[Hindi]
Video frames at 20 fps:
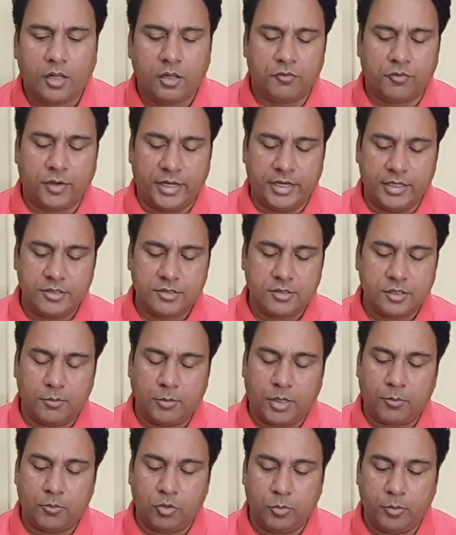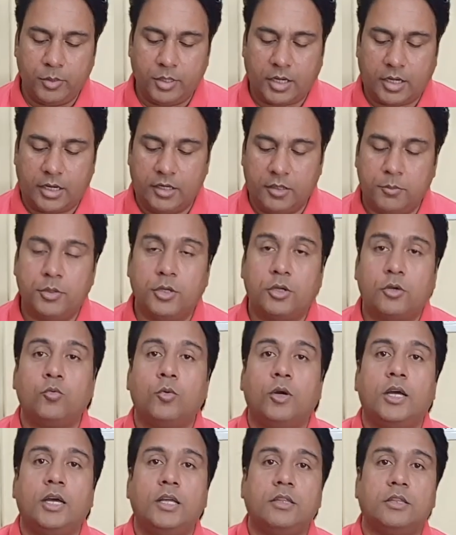फाइनेंशियल मामलों में कार्ड पेयर
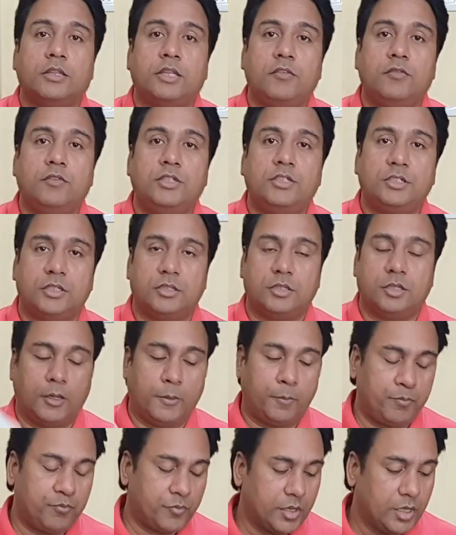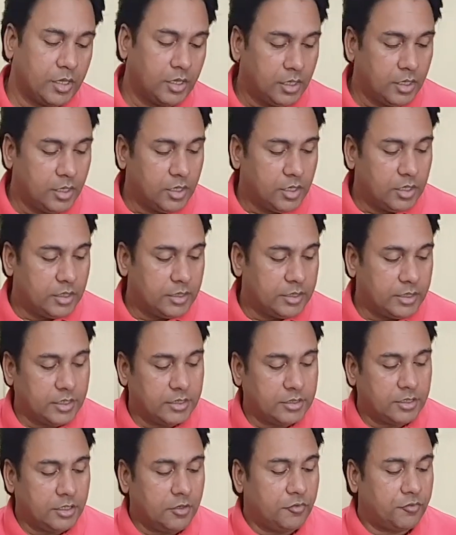हुआ है देवी सीता ये
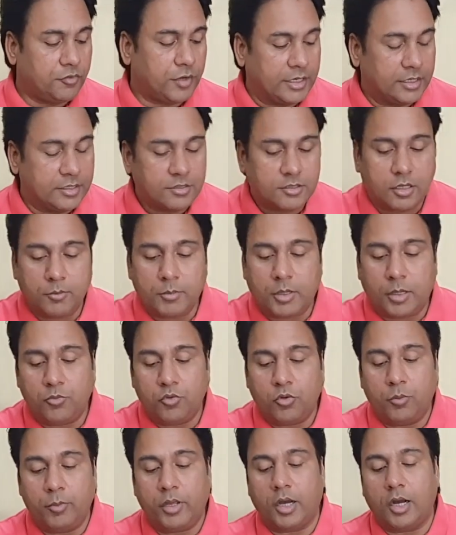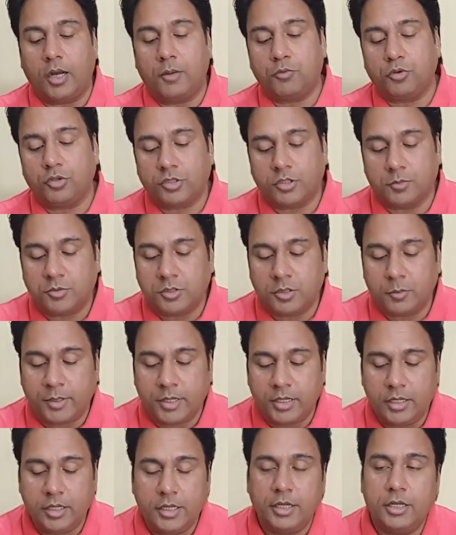कहता है कि फाइनेंशियल मामलों में आपको सबसे
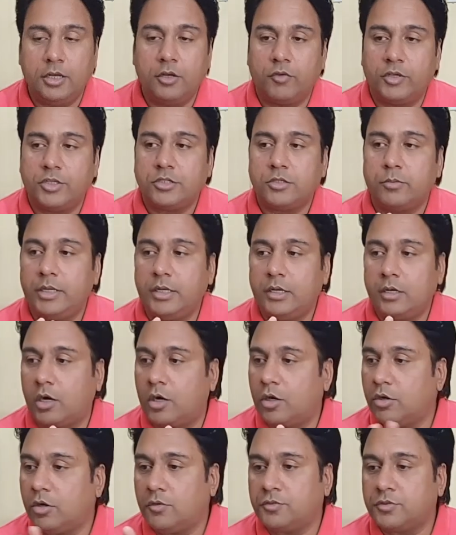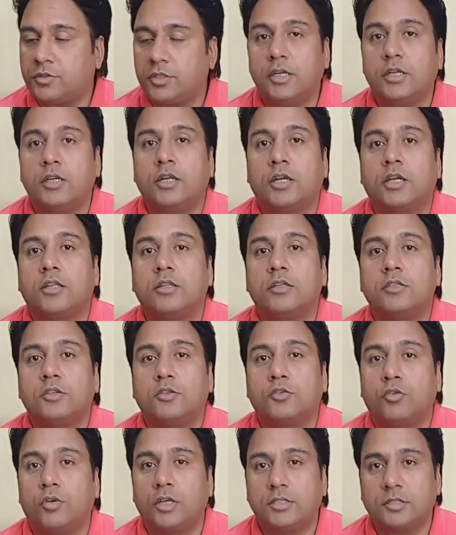पहले इन्वेस्टमेंट ऑन ऑफ सडन करने से
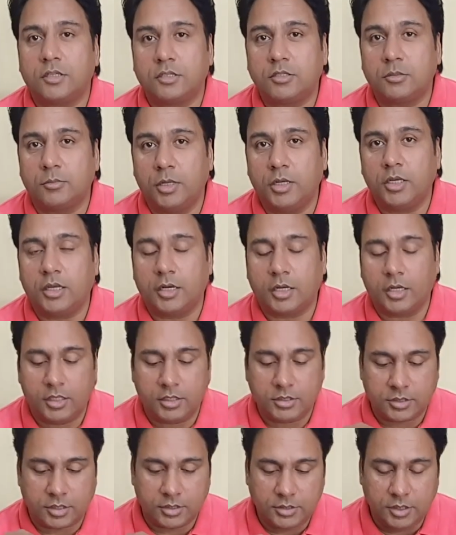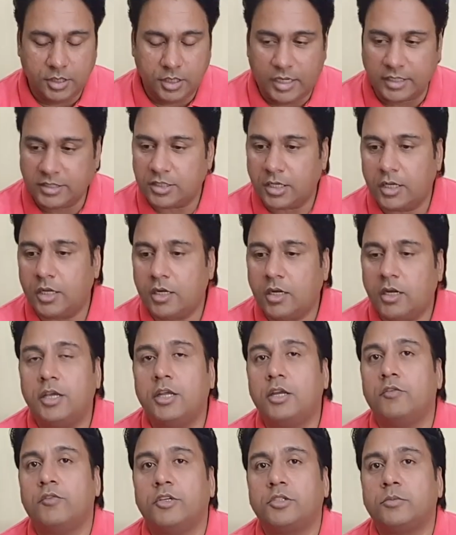थोड़ा सा संभल कर रहना चाहिए अचानक के
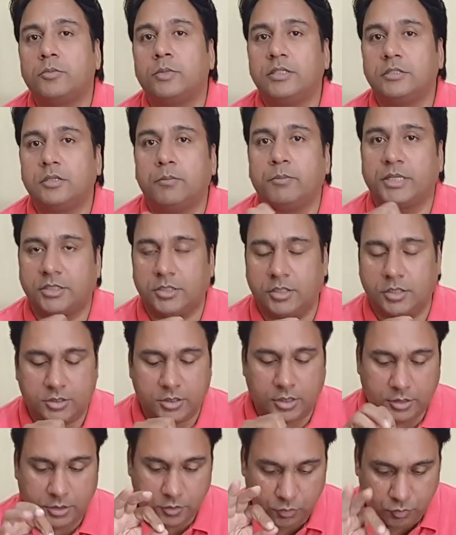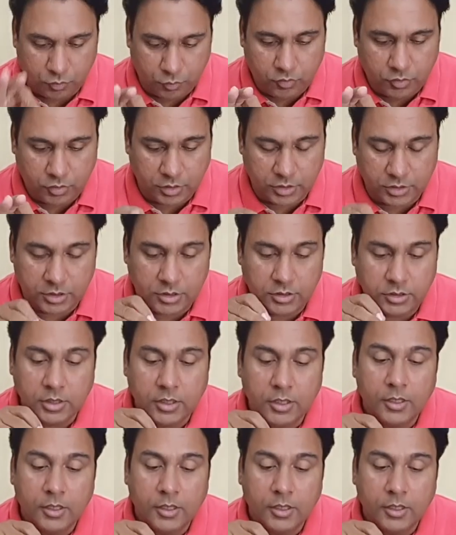इन्वेस्टमेंट से बचना चाहिए दूसरी चीज़